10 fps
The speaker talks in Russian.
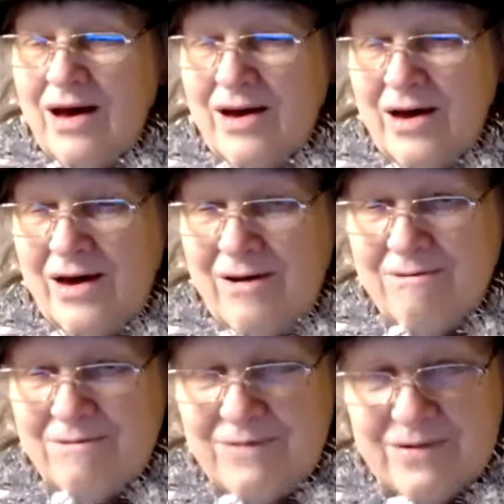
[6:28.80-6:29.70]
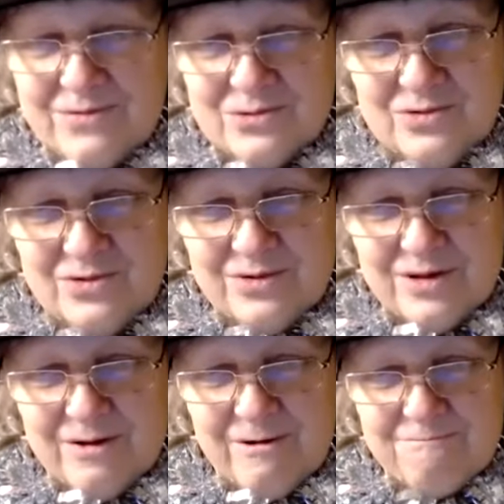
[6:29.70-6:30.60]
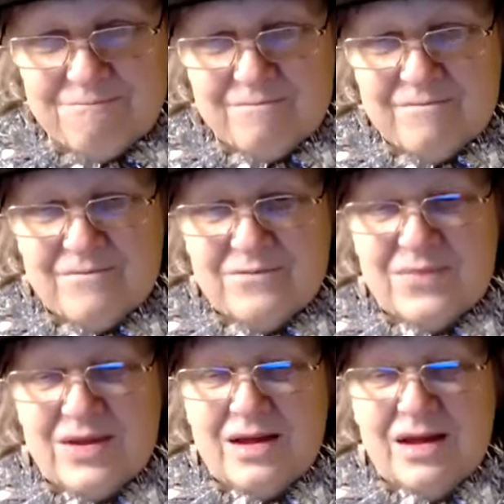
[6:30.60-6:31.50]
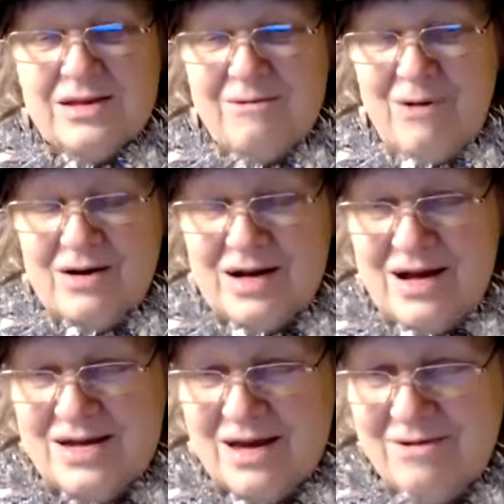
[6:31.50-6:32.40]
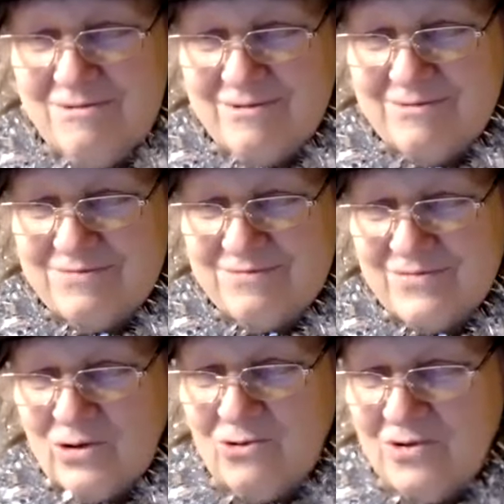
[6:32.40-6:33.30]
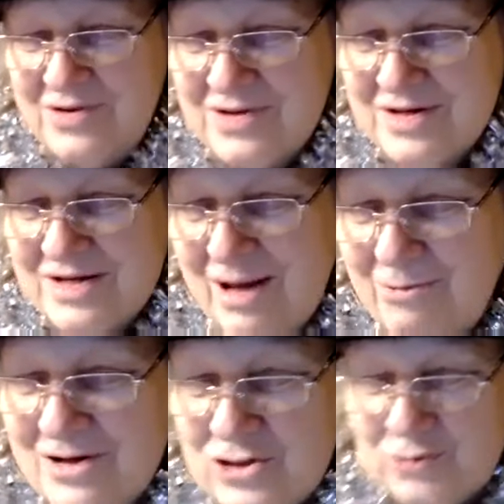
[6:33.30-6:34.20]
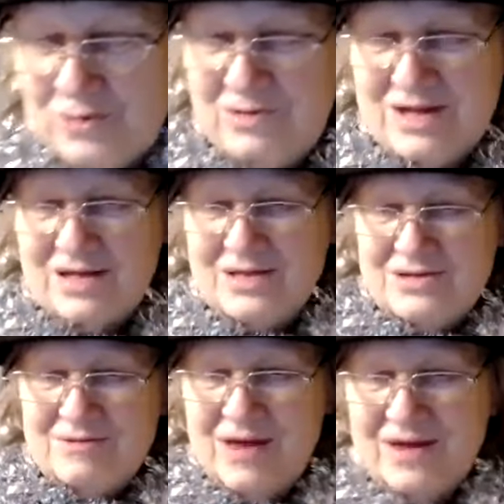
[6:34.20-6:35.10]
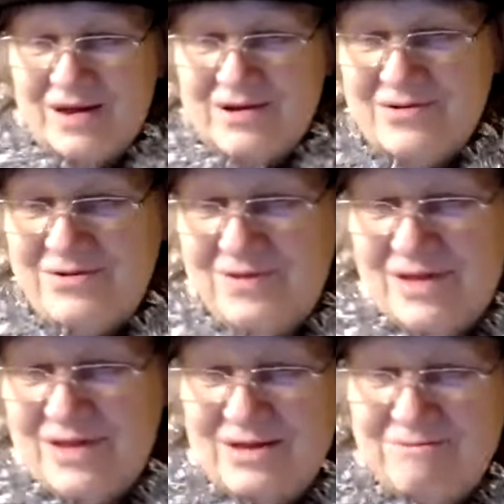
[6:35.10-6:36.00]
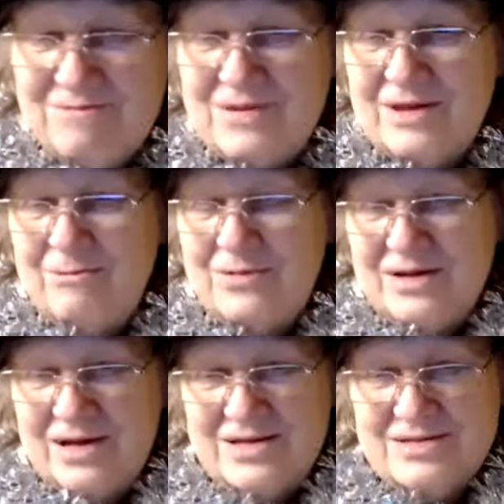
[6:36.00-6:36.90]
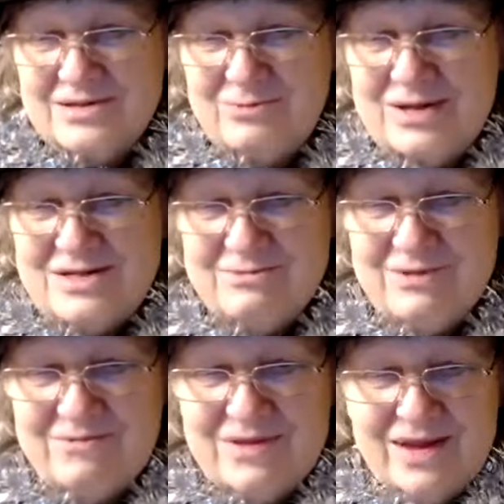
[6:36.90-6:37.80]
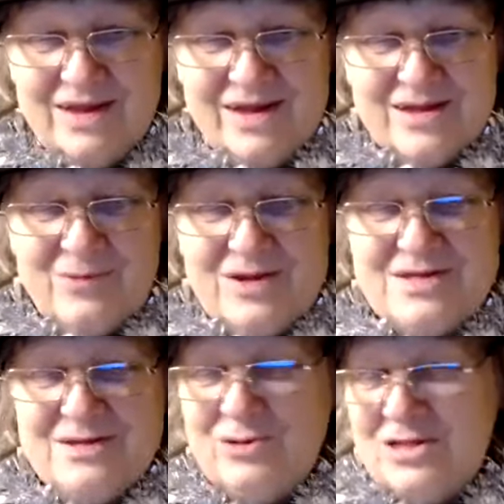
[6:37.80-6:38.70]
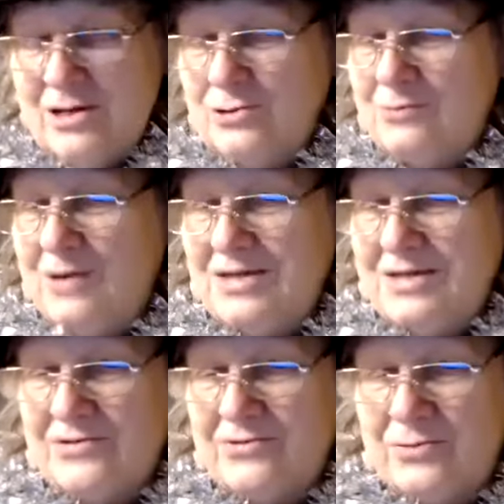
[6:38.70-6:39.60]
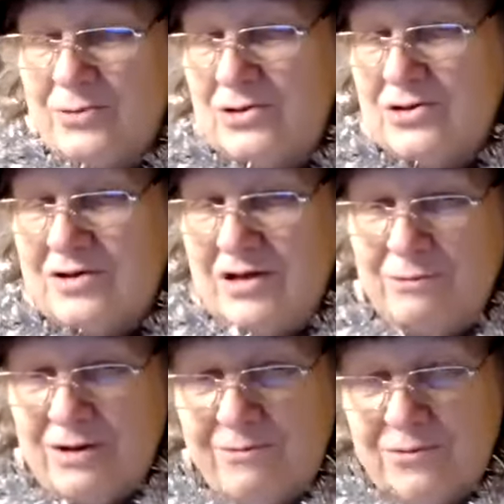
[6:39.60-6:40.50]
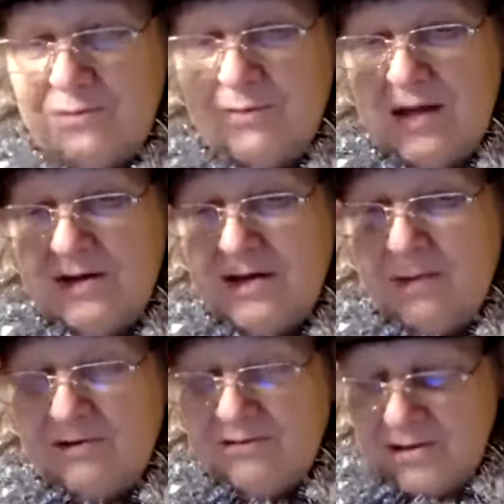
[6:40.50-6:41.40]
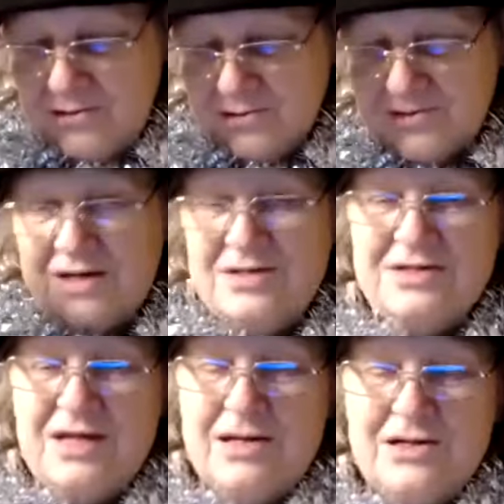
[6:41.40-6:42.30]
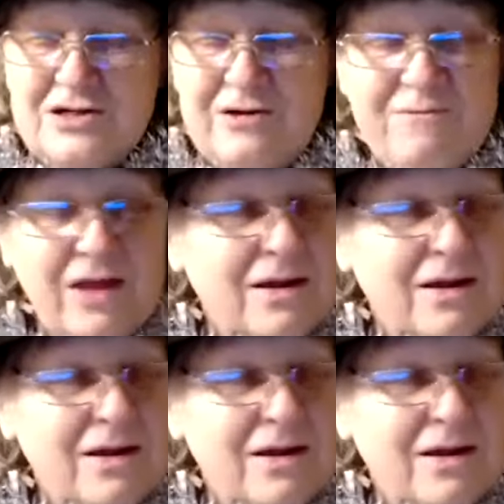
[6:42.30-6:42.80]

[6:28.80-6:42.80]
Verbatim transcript: А, ну, это пока я... О, шляпка еще поменялась у Светланы. Да, прекрасно, спасибо. Спасибо те, кто поддерживает мою идею шляпки. У меня шляпка французская настоящая,